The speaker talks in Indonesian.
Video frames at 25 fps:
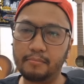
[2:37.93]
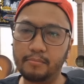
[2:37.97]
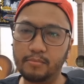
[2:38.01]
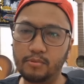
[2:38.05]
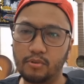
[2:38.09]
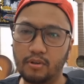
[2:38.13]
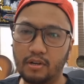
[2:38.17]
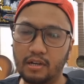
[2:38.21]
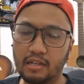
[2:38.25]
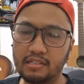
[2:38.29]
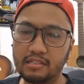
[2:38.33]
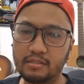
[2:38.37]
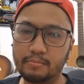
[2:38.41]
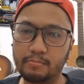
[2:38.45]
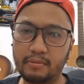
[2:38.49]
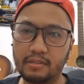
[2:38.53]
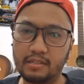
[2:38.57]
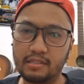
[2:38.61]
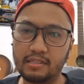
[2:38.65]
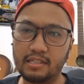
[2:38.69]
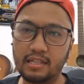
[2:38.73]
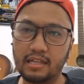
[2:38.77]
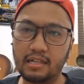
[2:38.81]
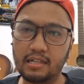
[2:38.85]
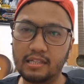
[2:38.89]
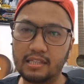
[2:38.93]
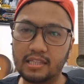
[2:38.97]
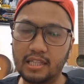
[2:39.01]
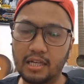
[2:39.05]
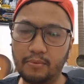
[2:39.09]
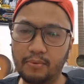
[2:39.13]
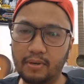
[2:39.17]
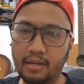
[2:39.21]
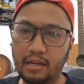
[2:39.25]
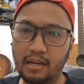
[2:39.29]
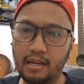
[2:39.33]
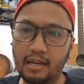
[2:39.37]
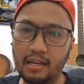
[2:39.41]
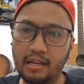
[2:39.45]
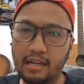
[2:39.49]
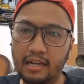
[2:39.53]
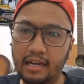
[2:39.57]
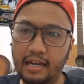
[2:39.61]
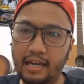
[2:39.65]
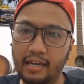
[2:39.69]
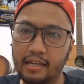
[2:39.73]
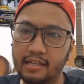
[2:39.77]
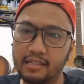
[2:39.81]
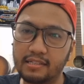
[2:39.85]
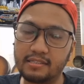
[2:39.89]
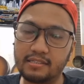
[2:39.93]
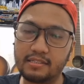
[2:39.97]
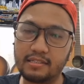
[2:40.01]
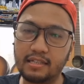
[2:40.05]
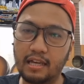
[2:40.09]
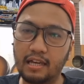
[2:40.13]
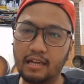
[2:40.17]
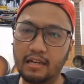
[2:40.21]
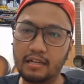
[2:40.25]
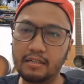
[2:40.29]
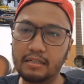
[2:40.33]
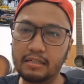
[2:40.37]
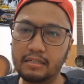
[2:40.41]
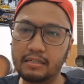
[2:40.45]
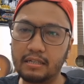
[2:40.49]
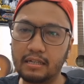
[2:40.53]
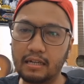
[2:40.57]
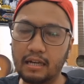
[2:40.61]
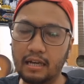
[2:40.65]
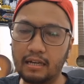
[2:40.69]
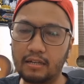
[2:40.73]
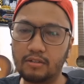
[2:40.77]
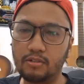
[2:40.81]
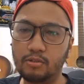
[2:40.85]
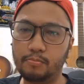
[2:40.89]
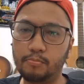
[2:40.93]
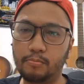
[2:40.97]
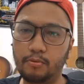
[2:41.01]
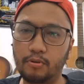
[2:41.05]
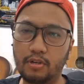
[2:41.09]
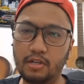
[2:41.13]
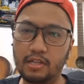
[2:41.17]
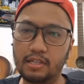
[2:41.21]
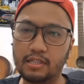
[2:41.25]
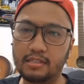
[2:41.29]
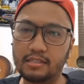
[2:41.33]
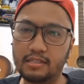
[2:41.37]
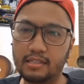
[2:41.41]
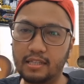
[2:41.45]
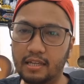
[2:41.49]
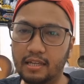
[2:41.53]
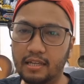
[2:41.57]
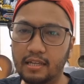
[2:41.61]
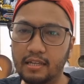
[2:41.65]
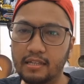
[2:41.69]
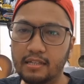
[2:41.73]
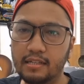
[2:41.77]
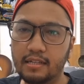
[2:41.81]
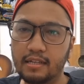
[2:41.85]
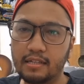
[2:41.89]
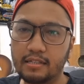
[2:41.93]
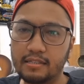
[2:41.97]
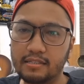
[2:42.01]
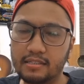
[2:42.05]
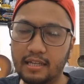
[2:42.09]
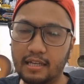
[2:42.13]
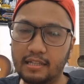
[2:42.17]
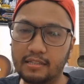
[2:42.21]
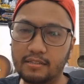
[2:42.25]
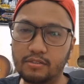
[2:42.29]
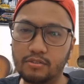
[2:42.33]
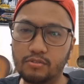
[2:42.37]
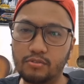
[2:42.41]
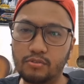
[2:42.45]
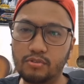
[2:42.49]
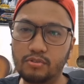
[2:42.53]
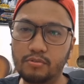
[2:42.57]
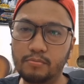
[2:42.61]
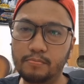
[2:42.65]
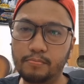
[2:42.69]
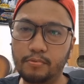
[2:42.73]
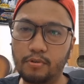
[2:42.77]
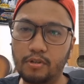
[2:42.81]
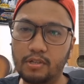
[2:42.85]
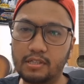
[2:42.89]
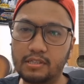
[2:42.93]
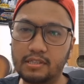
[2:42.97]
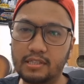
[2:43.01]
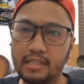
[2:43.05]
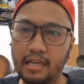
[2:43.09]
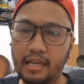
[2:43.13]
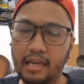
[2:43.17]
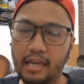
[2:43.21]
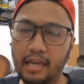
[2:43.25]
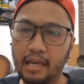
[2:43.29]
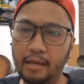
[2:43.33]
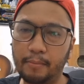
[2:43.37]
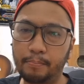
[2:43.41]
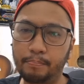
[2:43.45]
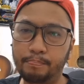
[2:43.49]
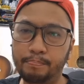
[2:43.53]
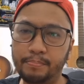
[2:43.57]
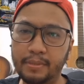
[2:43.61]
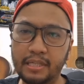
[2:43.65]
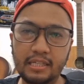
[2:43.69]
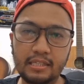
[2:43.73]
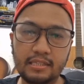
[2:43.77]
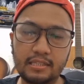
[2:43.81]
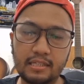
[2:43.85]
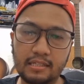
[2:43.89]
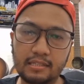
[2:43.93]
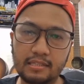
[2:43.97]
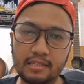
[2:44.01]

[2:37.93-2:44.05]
bukan seperti yang ditawarkan Kaisang ngaku politik santun, politik happy,